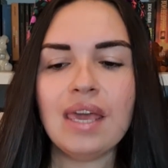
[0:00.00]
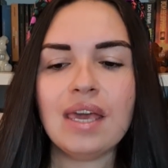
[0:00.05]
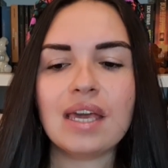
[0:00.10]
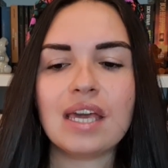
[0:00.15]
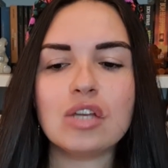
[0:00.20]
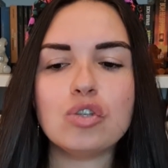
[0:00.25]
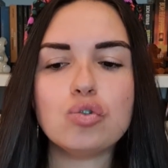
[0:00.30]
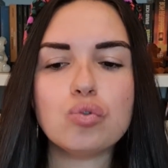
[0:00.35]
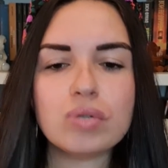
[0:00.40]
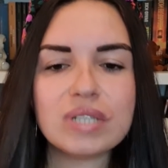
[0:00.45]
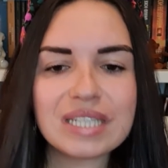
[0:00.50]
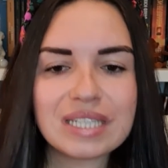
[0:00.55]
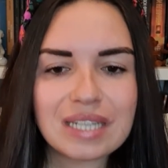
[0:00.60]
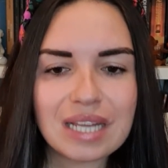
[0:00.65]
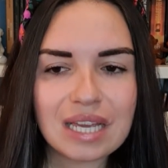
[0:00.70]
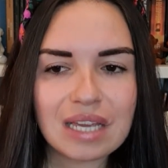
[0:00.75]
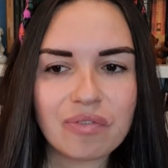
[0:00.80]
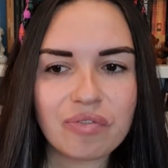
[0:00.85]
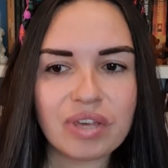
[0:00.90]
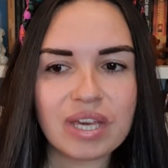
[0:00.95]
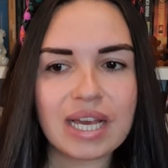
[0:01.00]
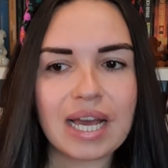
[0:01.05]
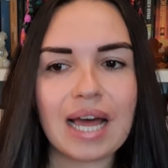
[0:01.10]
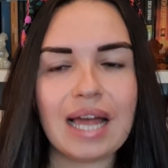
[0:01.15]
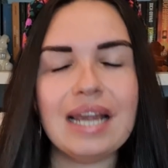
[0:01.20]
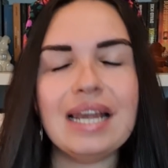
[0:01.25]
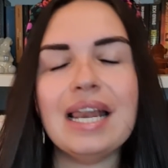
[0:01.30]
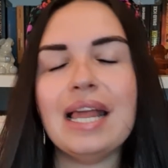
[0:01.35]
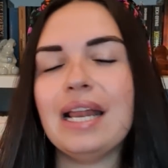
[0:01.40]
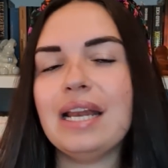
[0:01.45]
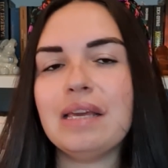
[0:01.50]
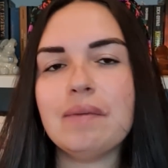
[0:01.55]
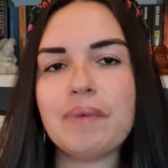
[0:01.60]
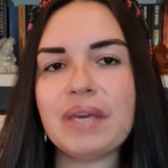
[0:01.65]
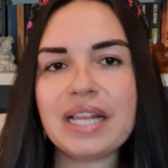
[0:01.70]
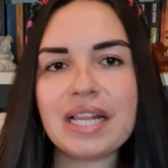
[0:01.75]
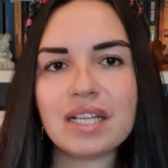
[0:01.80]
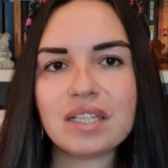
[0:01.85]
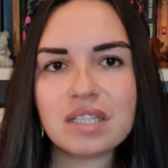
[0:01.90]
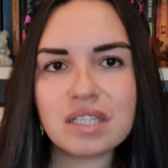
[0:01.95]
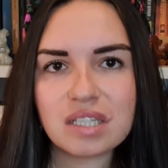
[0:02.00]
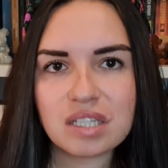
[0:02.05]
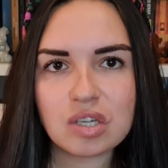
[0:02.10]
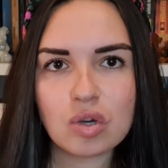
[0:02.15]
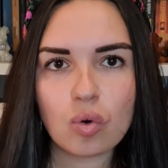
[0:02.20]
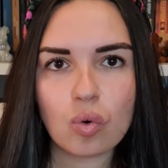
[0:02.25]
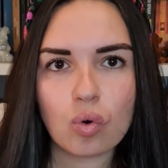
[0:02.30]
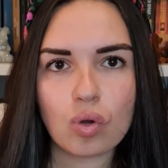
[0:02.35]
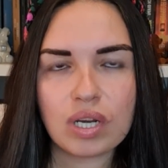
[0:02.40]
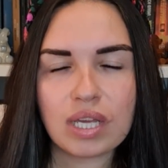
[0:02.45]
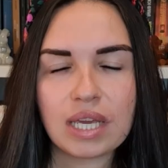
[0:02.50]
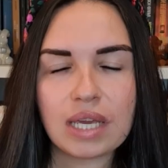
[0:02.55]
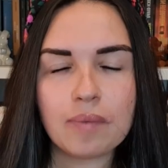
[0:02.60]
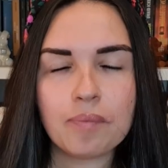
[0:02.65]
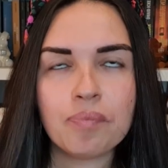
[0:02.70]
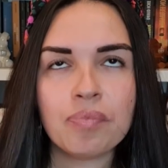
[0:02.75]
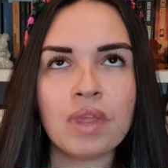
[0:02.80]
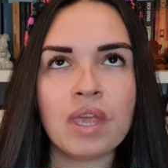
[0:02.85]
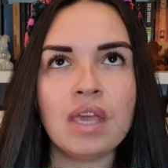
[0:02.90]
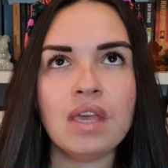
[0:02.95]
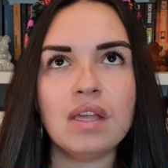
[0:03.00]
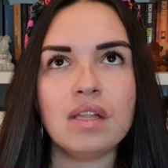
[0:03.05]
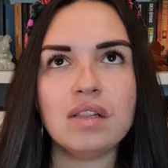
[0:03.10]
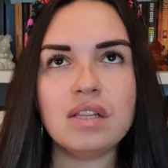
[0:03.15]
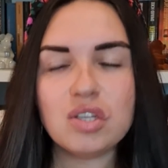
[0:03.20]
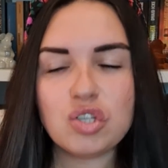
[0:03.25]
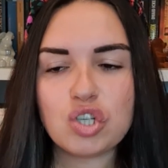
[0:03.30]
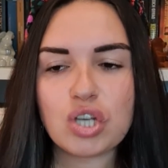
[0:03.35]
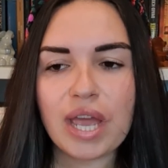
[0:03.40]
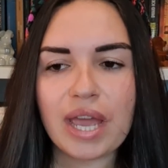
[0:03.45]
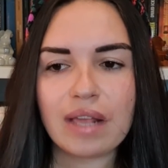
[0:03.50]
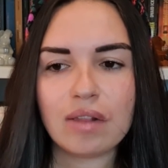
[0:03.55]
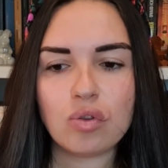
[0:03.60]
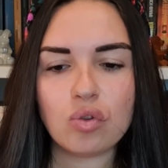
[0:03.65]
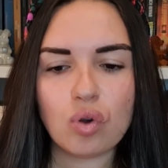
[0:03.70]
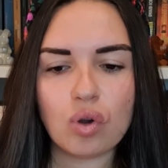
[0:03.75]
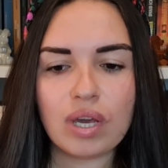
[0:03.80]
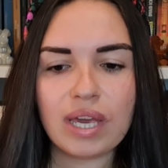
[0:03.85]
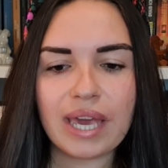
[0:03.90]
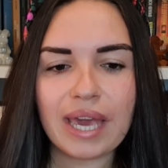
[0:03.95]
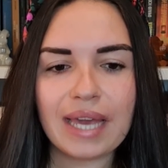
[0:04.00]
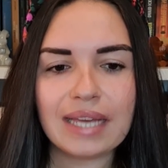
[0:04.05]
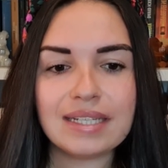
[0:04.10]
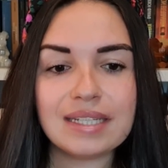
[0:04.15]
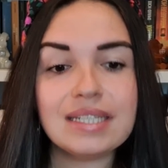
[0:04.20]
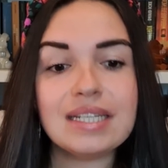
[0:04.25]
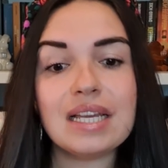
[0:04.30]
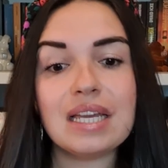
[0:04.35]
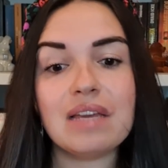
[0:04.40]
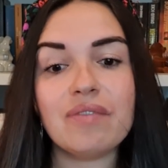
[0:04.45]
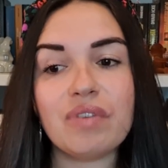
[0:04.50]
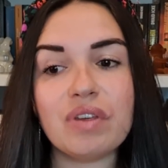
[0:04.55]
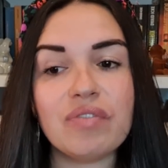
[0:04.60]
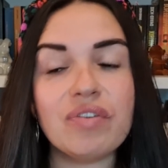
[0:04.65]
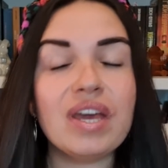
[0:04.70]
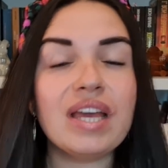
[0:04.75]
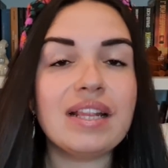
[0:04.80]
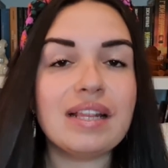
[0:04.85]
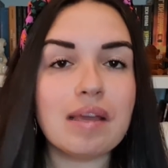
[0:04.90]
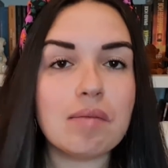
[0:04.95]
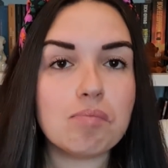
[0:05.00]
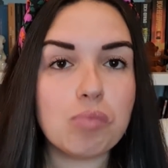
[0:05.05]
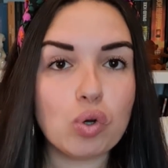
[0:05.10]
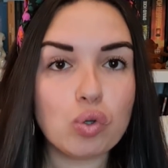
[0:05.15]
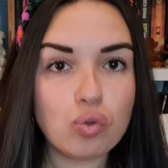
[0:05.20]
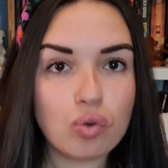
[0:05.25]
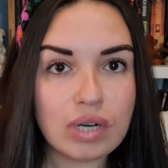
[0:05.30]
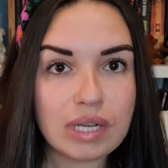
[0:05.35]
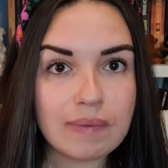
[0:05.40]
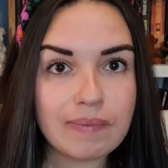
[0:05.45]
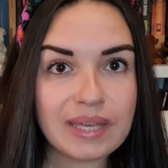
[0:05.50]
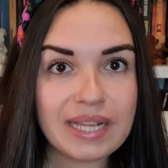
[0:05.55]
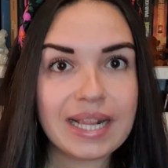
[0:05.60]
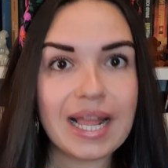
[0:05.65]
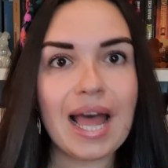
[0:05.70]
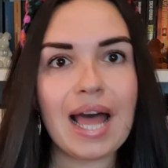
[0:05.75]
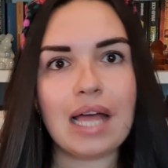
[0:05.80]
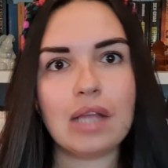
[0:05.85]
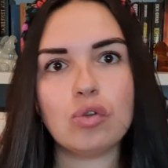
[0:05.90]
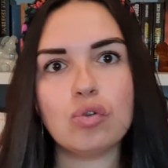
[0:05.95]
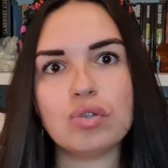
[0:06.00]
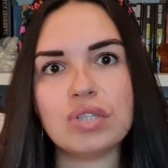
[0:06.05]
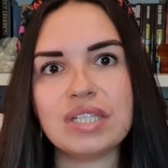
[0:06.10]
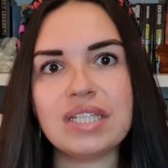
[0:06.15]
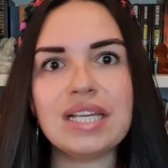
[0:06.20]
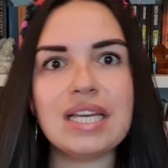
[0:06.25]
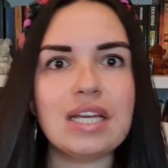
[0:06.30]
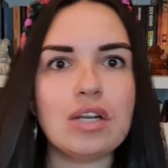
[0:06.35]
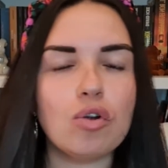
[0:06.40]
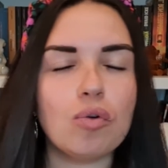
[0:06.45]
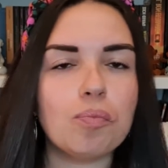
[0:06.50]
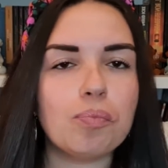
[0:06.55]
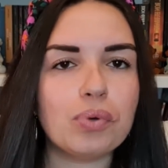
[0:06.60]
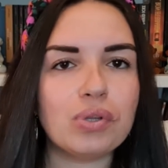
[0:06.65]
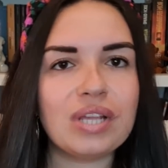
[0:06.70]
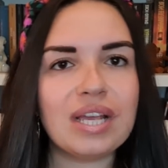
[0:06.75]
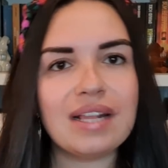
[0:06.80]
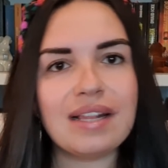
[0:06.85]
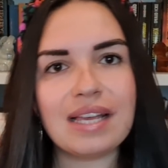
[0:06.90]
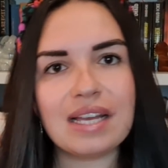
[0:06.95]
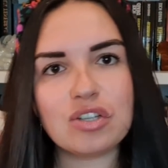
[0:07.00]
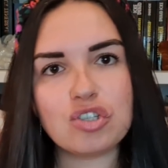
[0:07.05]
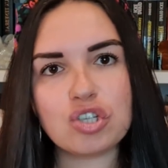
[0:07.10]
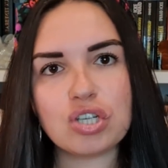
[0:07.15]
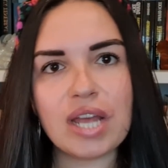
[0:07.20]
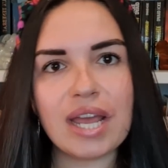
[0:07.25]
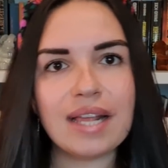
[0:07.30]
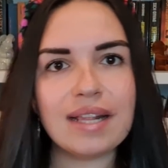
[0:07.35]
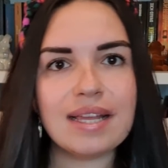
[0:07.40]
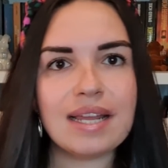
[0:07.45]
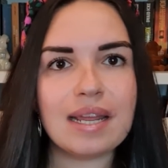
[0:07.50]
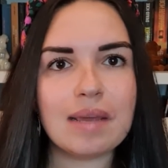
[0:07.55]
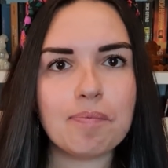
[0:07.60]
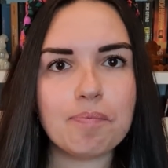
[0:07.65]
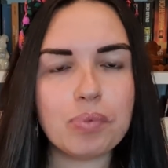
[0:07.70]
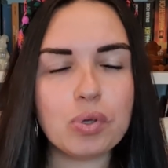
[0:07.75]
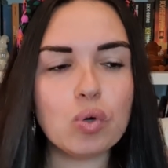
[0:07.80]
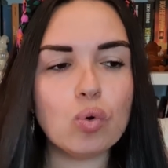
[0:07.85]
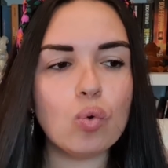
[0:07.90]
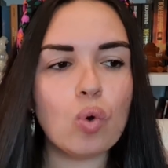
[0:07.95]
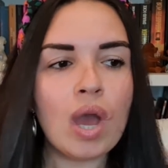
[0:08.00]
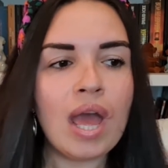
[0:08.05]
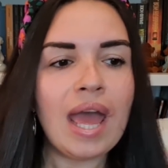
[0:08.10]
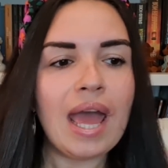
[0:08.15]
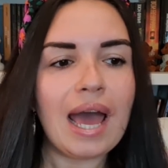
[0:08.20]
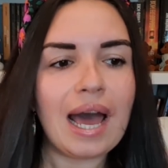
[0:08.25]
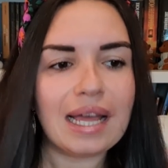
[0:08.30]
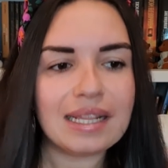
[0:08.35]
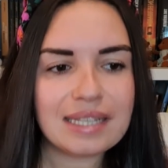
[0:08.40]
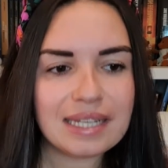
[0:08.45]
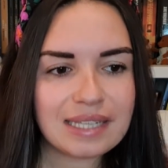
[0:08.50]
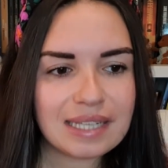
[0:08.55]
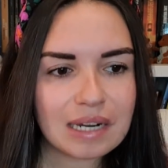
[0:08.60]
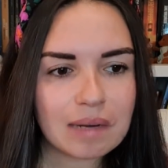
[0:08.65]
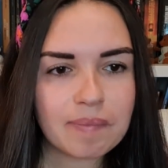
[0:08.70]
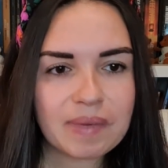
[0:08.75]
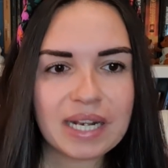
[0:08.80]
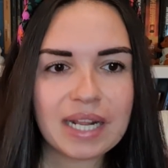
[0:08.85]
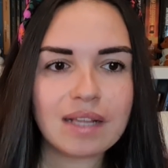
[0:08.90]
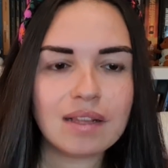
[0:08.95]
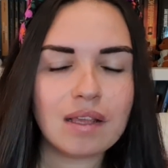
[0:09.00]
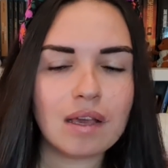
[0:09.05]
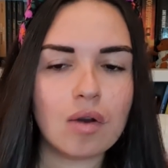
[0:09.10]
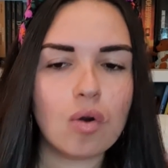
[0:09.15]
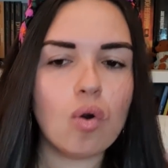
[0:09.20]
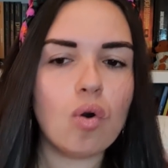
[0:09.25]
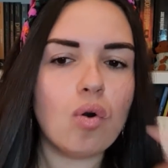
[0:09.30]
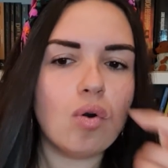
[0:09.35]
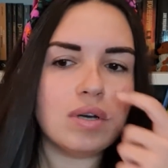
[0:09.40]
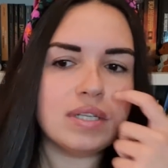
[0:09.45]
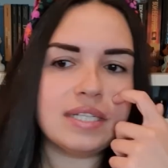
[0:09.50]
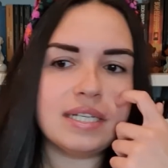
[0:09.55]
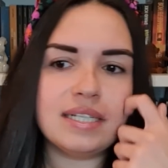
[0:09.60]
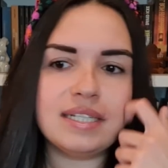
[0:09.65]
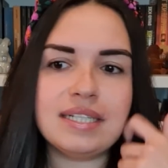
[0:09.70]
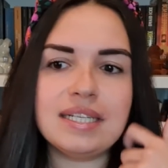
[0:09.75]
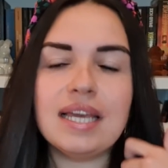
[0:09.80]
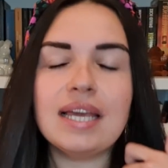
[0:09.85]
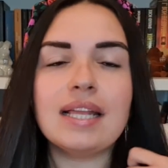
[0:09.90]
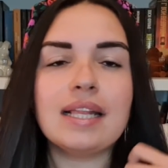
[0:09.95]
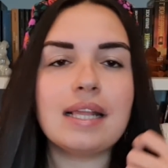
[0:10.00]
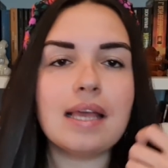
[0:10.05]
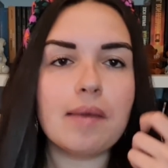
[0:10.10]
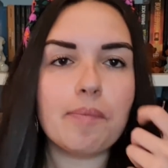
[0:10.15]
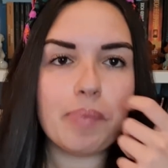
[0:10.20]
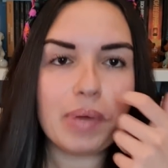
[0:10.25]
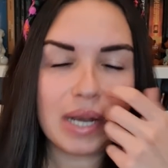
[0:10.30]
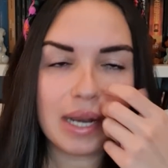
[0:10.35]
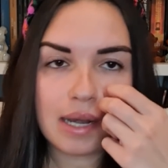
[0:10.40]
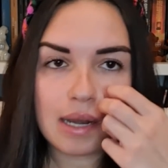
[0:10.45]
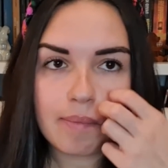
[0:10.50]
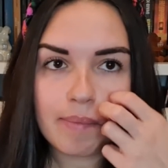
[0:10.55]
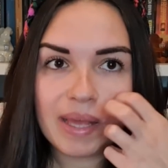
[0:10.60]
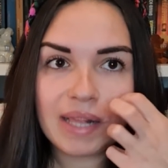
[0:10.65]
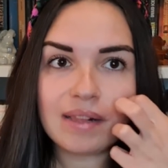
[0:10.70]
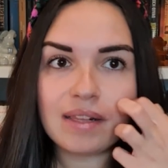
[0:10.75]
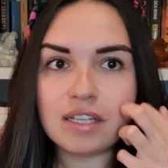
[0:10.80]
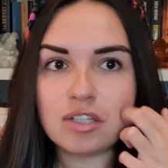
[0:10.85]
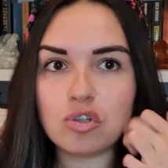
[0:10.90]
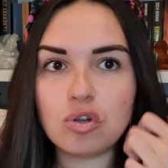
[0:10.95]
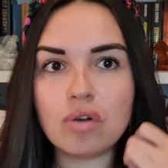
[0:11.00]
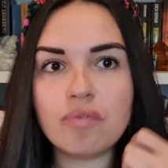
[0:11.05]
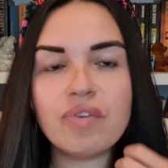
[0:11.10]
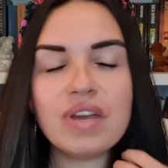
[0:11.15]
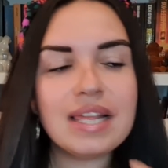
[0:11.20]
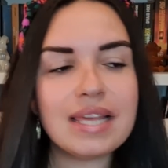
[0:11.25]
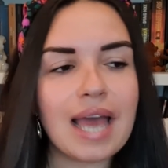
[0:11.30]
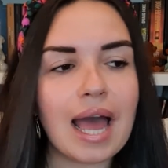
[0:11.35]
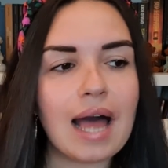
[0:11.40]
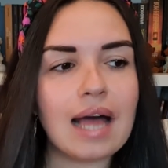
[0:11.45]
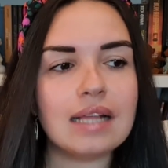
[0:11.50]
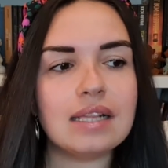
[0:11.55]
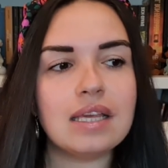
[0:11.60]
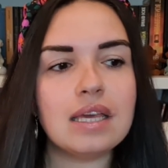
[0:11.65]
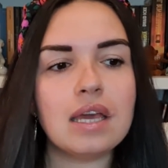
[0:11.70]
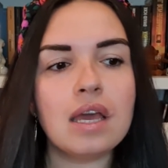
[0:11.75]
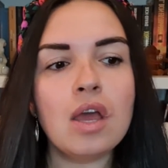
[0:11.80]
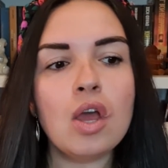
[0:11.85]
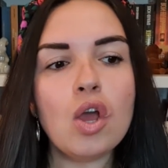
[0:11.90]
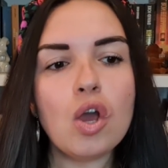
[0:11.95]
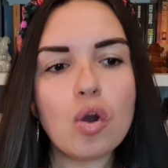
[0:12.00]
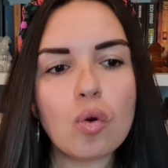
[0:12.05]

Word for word: che giustifica le limitazioni dicendo che sì, vivete in modo limitato, sì, non potete accedere più a determinate cose, siete perennemente sorvegliati,